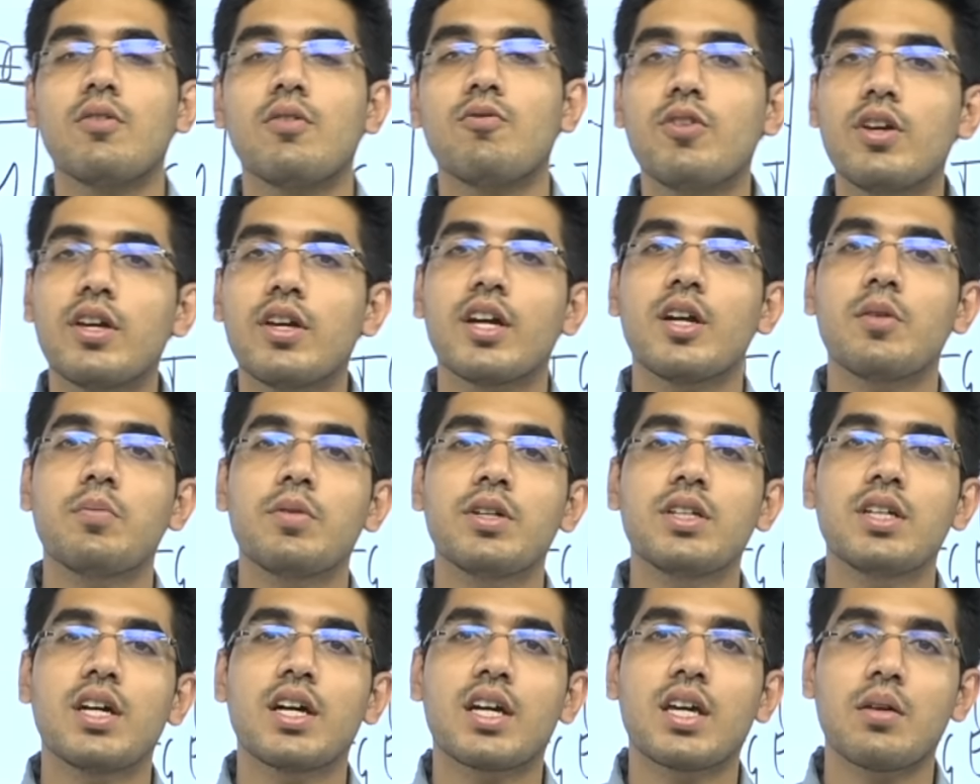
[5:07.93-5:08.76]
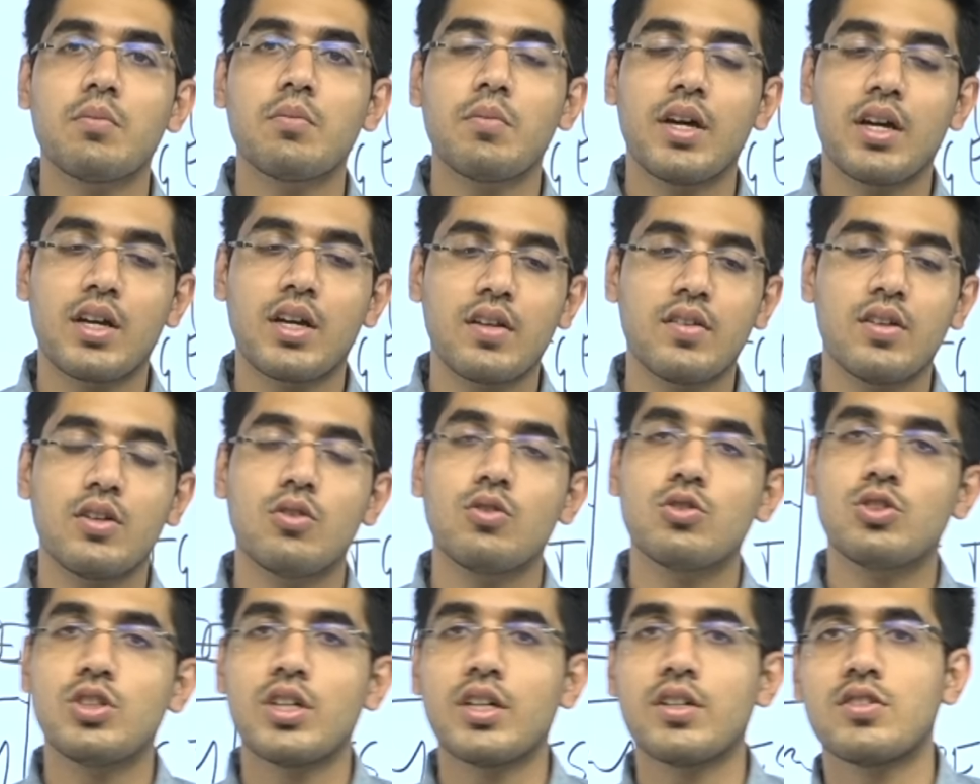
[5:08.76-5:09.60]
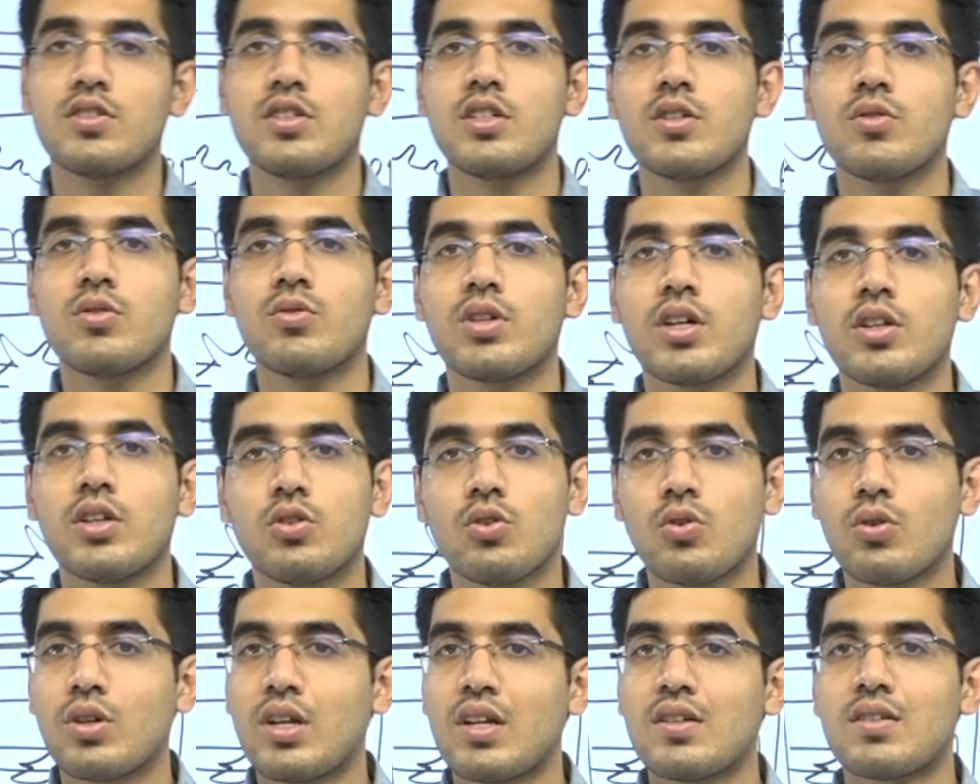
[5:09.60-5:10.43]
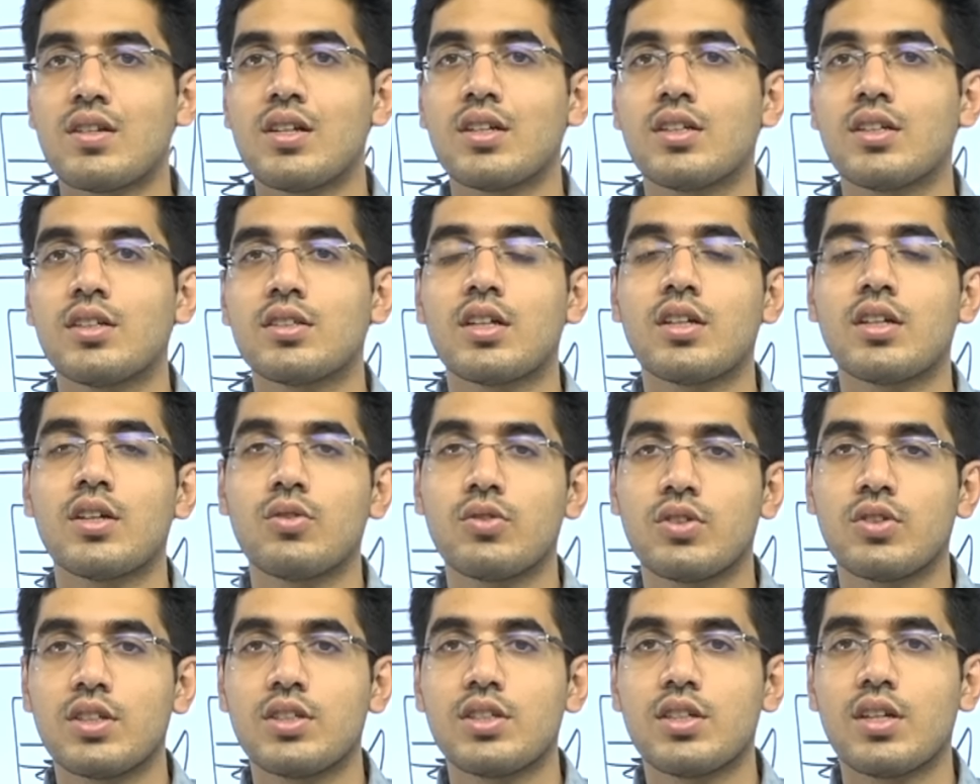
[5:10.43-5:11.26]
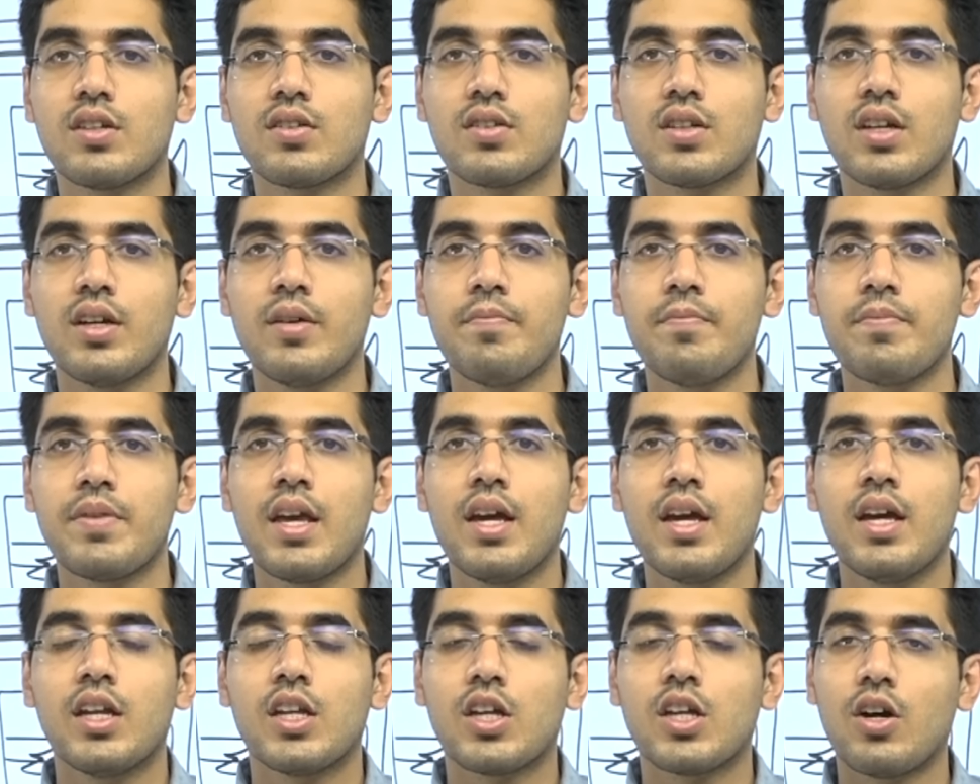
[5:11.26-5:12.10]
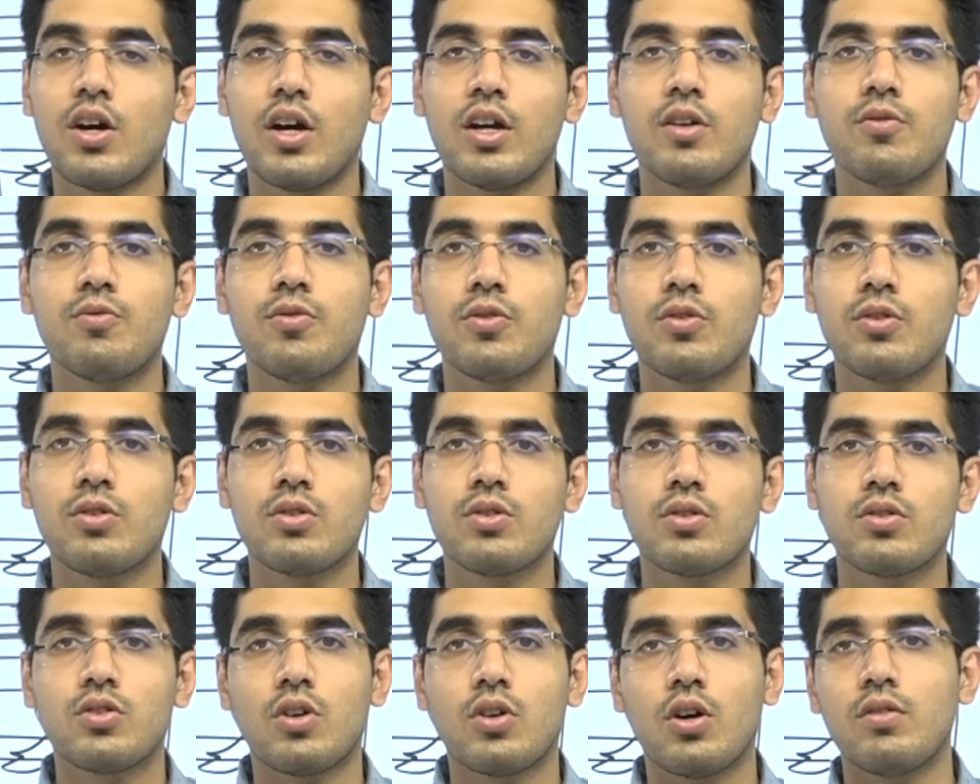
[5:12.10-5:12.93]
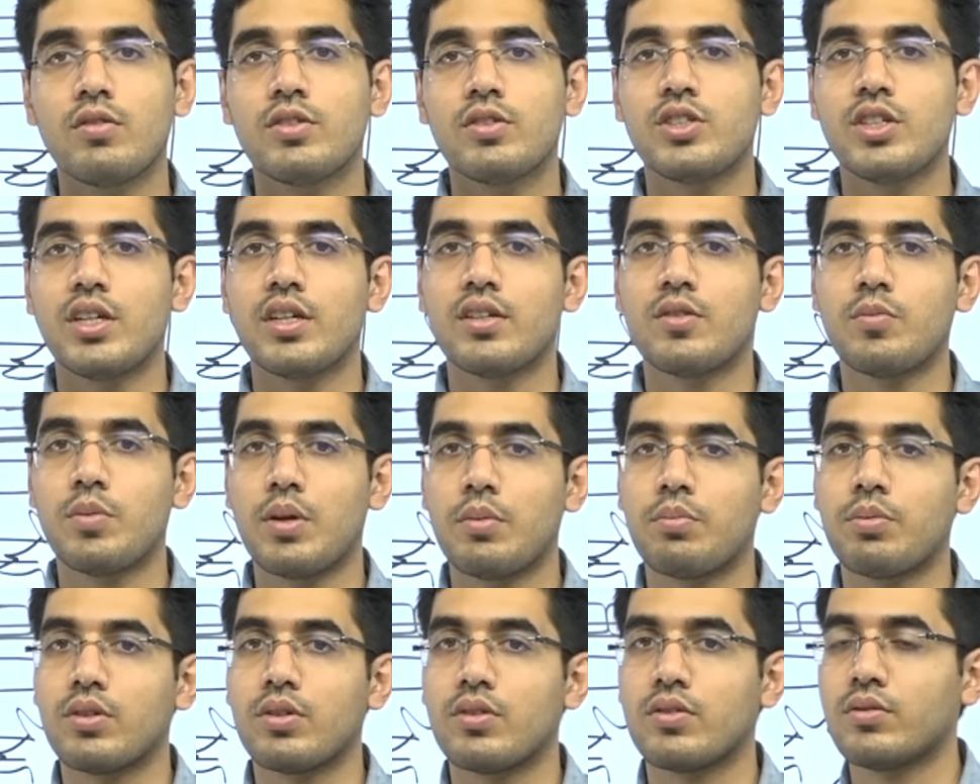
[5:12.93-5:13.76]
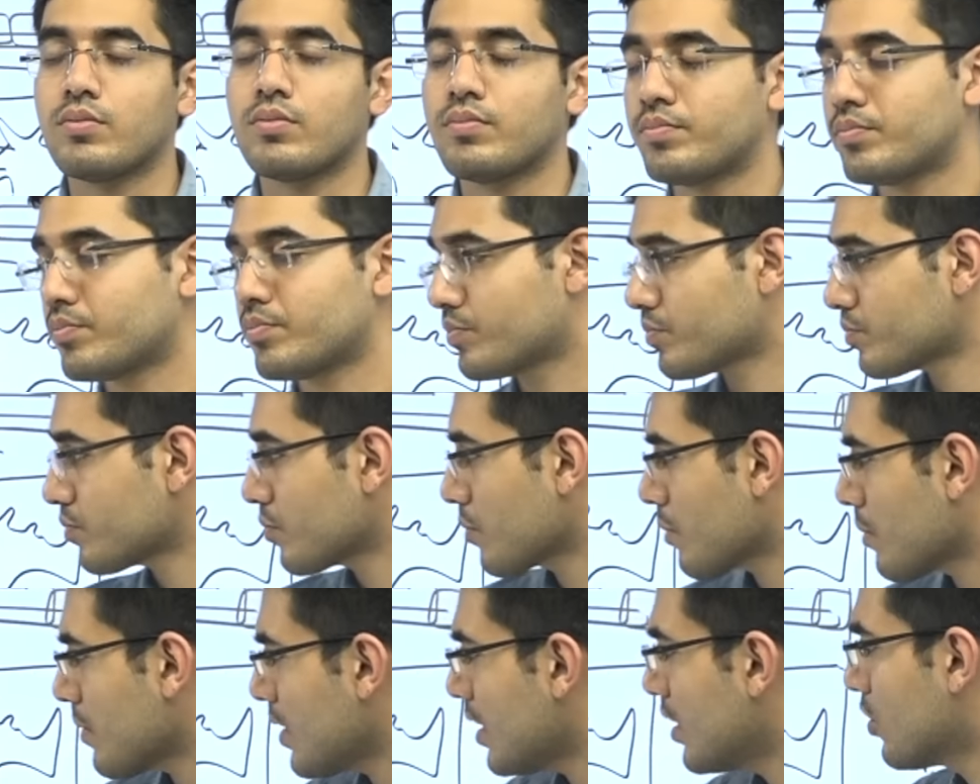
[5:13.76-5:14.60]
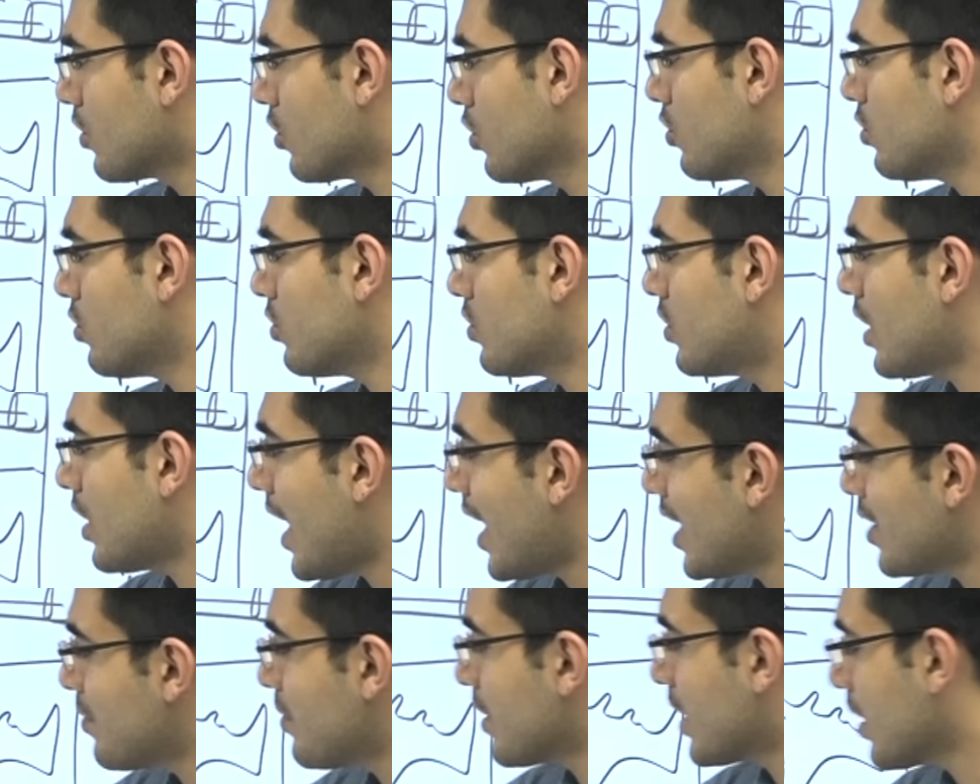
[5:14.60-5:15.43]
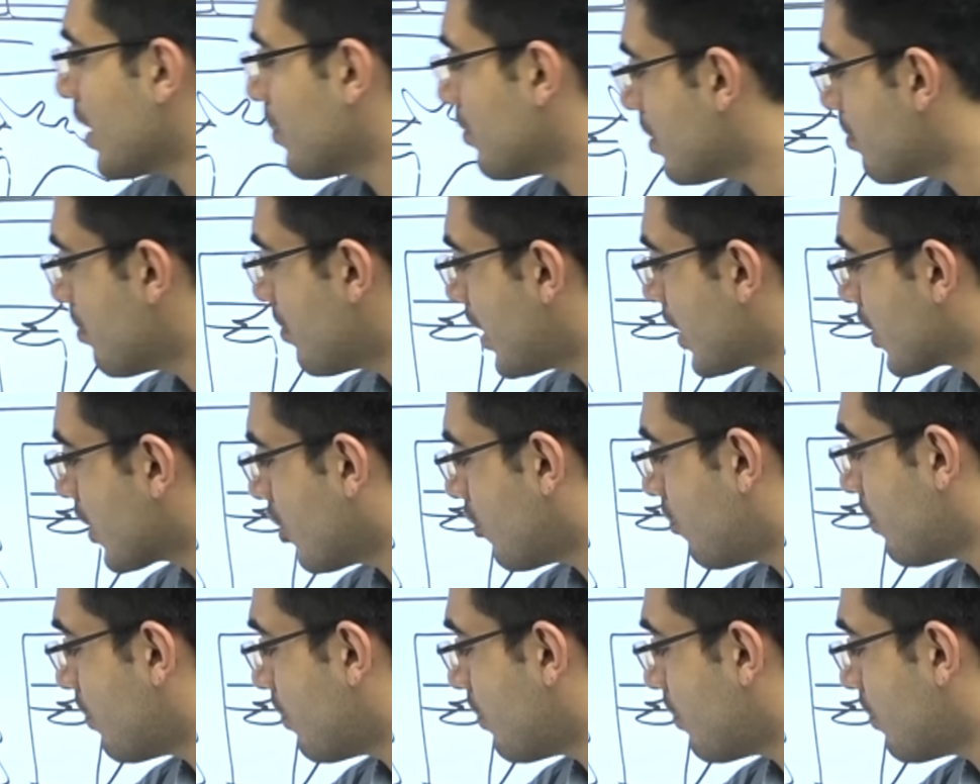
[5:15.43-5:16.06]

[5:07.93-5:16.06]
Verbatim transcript: वीकेंड पे जाके मैं किसी कोचिंग इंस्टीट्यूट के दो टेस्ट लिख देता था उसी जीएस के नाउ हैड फोर सॉल्व जीएस पेपर्स तो दैट बिकेम द बल्क